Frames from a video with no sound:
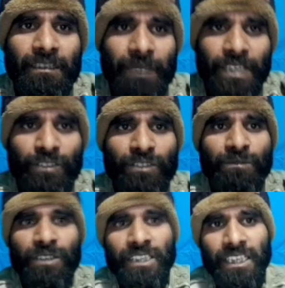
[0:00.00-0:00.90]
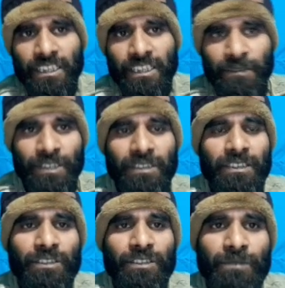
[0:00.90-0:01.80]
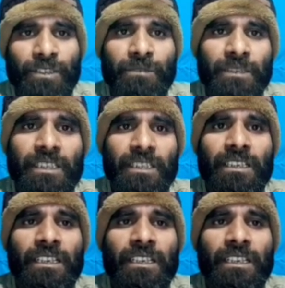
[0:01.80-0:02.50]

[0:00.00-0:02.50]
পানি উন্নয়ন বোর্ডের চাকরির নিয়োগ বিজ্ঞপ্তি